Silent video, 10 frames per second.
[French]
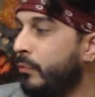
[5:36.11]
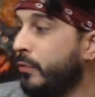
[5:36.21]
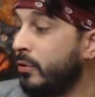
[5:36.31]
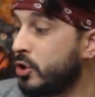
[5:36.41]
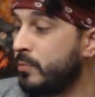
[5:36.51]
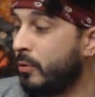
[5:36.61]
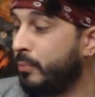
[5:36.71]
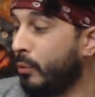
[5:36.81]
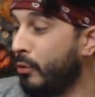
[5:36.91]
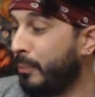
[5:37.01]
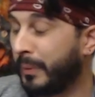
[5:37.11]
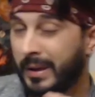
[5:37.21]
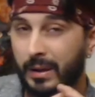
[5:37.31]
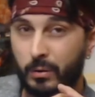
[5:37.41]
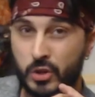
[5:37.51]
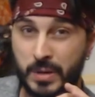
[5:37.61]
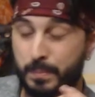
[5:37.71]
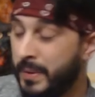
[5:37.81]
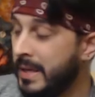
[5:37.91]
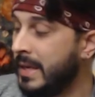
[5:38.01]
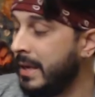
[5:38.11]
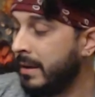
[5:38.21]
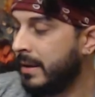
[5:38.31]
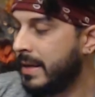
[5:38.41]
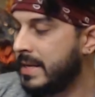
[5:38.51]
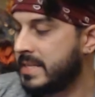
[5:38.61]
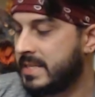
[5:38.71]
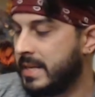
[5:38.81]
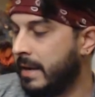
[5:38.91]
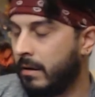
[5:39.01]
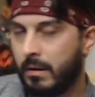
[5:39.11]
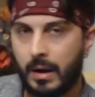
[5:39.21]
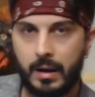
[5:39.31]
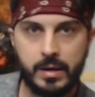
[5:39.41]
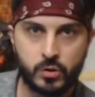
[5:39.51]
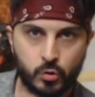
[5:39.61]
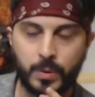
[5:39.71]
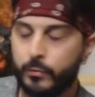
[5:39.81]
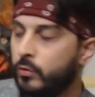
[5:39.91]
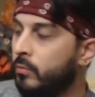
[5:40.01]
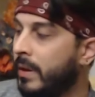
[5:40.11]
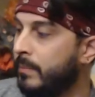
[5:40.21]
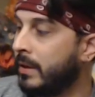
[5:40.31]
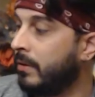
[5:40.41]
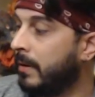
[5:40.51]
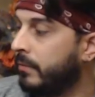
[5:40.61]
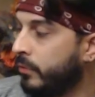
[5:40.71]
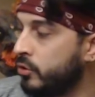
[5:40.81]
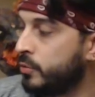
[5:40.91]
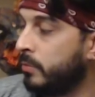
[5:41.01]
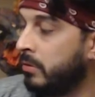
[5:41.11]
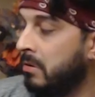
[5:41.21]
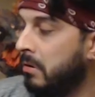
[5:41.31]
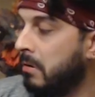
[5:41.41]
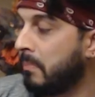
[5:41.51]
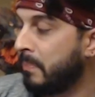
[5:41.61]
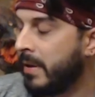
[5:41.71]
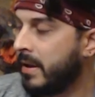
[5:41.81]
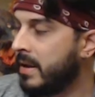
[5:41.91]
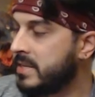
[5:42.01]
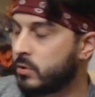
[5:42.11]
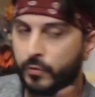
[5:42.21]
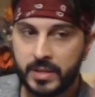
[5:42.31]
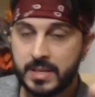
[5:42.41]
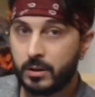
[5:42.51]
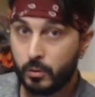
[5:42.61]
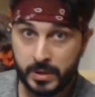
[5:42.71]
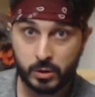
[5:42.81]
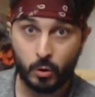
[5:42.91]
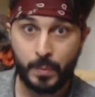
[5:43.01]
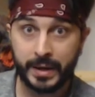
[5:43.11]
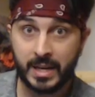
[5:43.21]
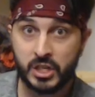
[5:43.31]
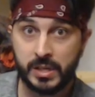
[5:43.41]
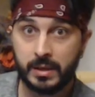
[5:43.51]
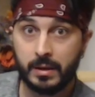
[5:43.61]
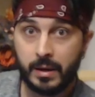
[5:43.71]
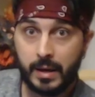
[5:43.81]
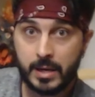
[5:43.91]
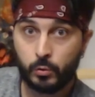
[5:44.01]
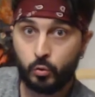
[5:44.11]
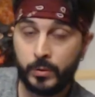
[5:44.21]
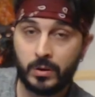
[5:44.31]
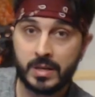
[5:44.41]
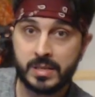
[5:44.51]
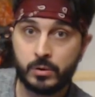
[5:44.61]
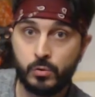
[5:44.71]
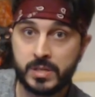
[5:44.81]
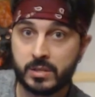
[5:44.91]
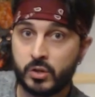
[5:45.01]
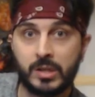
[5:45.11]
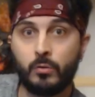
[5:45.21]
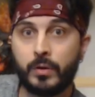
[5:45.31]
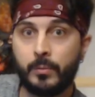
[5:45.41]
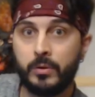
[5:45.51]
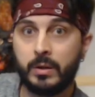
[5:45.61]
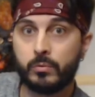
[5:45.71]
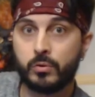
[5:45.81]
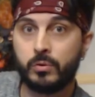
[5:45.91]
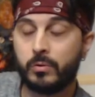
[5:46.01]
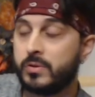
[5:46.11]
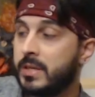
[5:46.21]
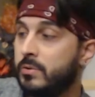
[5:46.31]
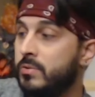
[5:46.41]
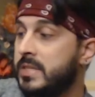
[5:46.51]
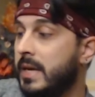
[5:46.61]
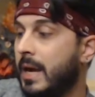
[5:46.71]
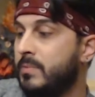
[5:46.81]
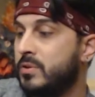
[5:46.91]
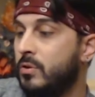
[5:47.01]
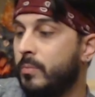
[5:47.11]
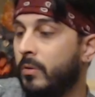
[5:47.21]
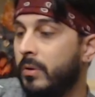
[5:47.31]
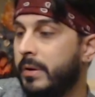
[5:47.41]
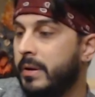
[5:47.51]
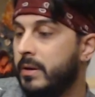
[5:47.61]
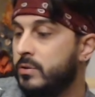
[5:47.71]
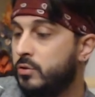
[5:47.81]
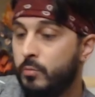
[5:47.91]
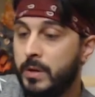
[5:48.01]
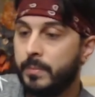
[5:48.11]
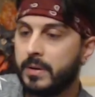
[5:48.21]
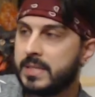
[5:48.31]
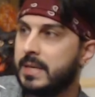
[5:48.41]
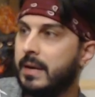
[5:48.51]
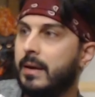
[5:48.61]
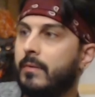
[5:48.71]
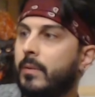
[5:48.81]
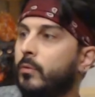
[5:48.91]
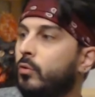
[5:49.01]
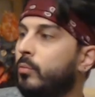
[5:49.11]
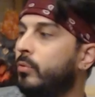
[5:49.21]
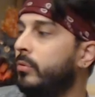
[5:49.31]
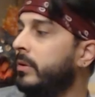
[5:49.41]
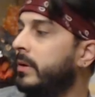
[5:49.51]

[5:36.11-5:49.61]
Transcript: Franchement, pour le prix que j'ai payé, c'est euh, ah, ils se sont pas foutus de ma, gueule. Hein. Franchement, s'ils euh, ils ont fait des économies sur le packaging, ils ont tout mis dans la statue. C'est ce que j'attends vraiment des constructeurs de statues. C'est absolument sublime. C'est vraiment trop beau.